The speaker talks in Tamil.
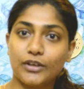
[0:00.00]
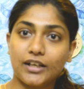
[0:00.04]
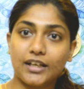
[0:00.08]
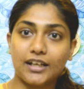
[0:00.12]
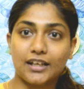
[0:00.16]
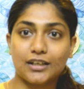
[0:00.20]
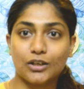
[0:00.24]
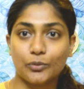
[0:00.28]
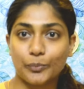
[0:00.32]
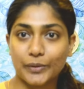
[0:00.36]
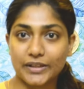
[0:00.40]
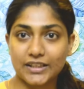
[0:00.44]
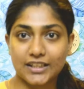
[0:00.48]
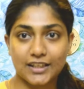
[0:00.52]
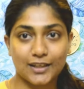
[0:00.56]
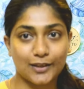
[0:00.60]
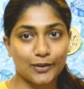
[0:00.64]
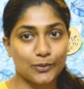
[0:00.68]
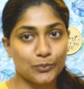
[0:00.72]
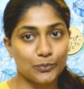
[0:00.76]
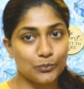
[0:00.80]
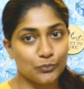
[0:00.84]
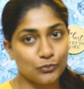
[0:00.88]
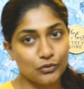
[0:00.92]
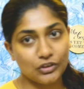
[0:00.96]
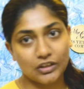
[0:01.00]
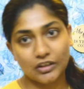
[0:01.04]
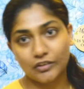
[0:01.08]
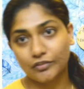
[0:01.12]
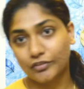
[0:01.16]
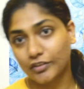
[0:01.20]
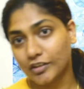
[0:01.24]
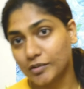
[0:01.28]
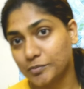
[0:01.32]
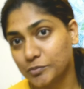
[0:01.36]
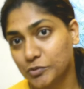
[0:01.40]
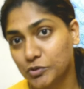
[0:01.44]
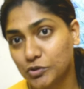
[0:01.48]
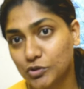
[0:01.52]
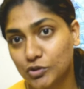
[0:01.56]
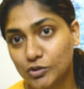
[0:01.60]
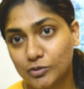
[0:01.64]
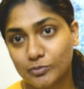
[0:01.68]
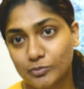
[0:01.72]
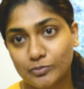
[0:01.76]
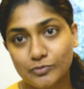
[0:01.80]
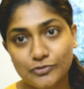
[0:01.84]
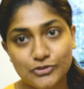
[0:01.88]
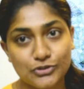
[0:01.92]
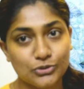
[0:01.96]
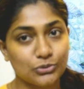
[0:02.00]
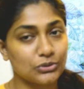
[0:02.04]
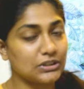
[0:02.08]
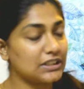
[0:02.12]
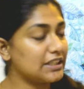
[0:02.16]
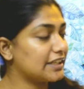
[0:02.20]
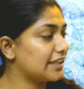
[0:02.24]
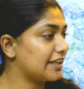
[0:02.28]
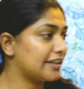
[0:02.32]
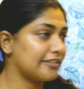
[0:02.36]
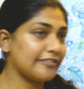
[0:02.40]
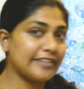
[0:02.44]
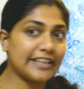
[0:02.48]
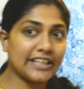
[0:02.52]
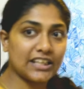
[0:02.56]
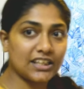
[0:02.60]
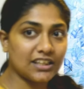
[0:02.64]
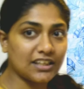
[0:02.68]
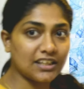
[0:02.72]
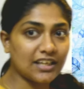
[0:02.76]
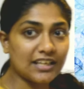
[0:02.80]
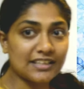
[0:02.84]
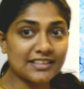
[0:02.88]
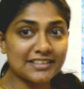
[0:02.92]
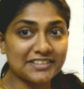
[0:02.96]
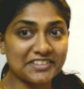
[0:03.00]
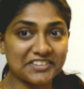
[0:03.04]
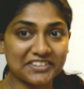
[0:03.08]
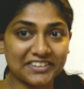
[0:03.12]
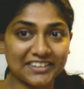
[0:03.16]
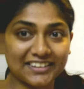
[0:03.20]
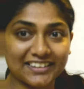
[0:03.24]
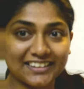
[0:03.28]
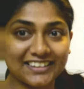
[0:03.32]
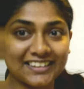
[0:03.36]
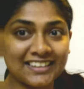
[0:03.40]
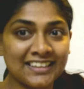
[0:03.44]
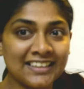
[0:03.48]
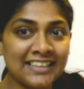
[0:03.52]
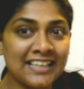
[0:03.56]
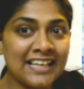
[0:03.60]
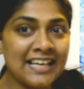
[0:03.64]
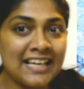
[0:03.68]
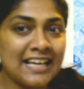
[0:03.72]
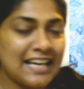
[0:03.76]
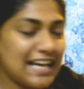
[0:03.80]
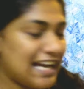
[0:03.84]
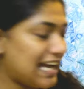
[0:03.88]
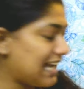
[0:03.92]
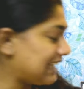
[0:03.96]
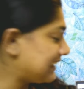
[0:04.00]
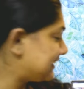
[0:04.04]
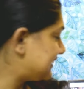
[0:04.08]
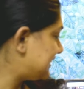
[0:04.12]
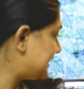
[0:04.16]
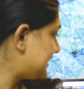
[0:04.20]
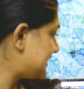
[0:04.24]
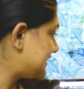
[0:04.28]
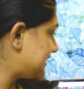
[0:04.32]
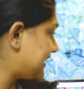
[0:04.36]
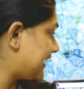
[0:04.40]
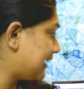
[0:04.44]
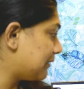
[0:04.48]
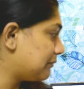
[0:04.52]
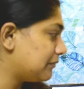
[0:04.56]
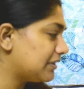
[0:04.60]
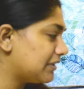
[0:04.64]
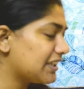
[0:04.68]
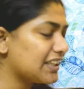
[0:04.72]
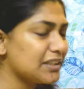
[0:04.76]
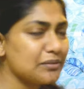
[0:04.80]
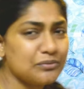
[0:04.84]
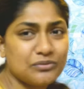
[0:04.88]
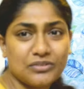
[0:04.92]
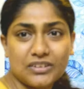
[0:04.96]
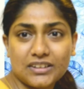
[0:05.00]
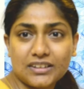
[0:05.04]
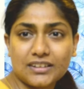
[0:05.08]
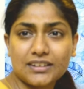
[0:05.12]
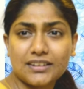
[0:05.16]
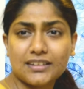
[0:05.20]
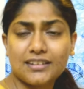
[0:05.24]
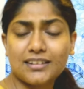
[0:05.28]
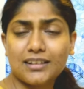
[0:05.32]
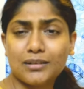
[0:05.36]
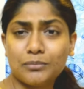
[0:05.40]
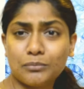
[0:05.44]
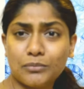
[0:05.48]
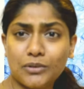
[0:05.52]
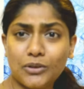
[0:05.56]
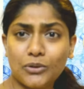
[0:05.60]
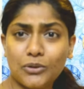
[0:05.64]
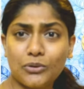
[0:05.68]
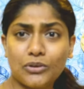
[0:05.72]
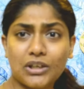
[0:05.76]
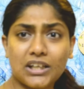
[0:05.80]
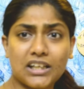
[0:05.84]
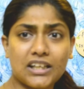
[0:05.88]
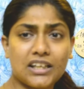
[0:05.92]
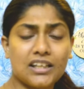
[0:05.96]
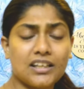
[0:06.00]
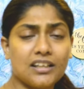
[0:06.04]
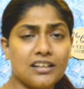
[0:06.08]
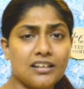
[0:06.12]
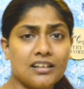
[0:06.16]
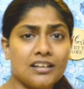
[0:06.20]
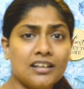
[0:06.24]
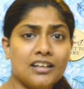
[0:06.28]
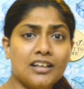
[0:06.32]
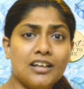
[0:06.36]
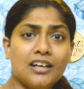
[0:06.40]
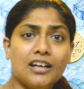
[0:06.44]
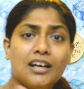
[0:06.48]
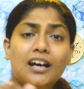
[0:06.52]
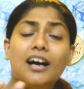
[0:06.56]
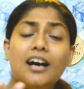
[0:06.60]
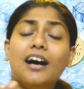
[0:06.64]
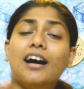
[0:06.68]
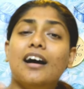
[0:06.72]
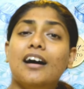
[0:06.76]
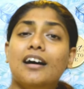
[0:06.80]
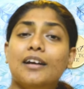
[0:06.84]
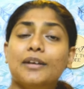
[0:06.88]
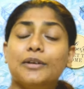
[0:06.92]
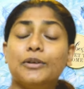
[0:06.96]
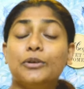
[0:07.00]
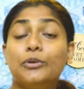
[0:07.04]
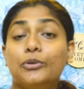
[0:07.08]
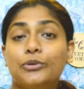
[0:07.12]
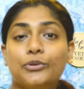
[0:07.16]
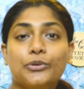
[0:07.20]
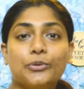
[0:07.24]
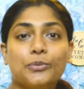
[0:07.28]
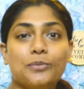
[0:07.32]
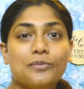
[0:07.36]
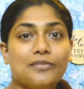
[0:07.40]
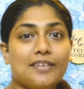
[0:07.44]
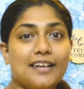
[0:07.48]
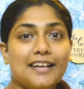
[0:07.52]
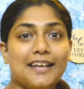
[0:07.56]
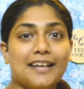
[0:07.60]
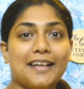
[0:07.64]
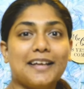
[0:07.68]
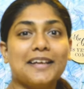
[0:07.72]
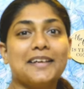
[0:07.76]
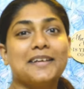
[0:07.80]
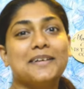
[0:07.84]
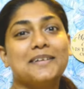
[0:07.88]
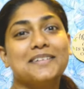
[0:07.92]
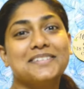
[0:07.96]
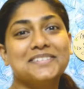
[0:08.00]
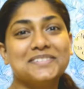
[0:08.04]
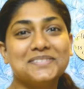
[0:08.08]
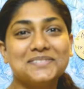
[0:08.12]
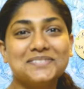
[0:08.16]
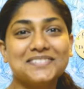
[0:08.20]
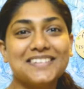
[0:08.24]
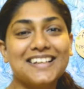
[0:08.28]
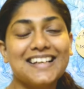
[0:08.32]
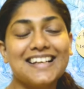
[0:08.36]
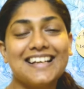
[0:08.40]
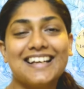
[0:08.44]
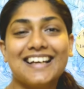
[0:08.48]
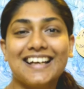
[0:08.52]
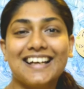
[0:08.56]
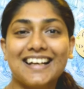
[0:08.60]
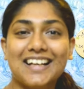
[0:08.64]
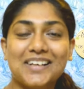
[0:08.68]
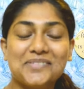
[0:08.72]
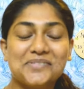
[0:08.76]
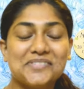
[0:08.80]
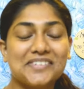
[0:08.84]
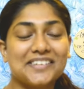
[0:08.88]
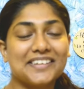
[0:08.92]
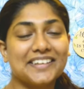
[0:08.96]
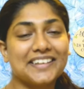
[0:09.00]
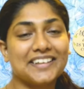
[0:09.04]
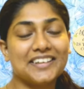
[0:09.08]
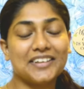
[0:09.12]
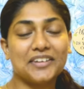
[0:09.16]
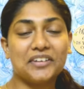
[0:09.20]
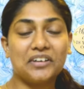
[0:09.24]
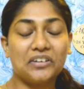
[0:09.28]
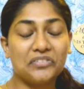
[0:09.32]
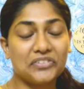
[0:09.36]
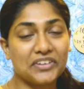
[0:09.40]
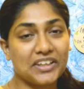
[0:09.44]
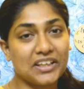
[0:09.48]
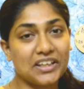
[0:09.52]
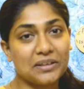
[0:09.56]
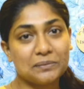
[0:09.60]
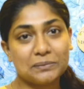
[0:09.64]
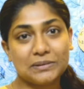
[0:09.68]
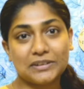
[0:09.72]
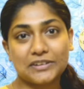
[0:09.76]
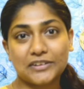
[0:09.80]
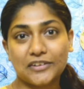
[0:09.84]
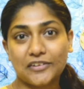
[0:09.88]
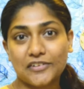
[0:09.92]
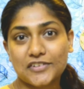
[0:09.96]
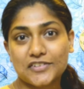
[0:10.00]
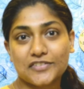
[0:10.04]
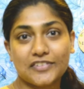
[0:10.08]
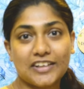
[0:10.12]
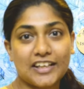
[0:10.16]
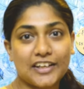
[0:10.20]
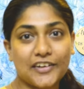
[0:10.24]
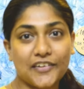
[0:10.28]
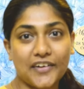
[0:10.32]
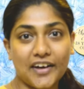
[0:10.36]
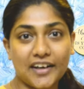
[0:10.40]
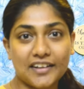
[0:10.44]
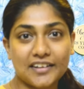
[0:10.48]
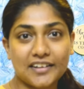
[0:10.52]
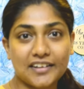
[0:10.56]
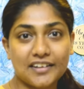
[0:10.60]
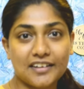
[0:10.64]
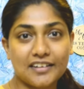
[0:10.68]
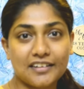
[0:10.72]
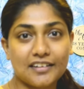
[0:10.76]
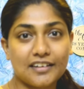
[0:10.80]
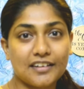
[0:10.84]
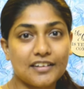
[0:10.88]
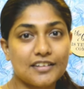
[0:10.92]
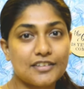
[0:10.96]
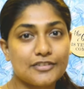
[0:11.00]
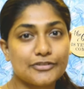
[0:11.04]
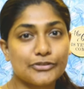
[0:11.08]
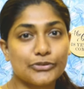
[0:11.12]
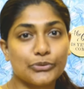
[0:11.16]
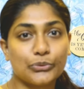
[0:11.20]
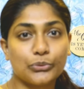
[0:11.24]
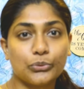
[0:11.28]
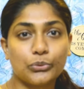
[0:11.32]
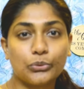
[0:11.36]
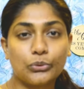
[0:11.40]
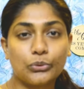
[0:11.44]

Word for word: எல்லாருக்குமே தெரியும் ஒர்க் ஃப்ரம் ஹோம் ஸோ நிறைய வேலை நடந்துகிட்ருக்குது அட் த சேம் டைம் வந்து நம்மளோட யூடியூப் வேலையும் நம்ம இந்த காஃபி டேபிள் டாக்ஸ் வேலையும் நடந்துகிட்ருக்கு ஸோ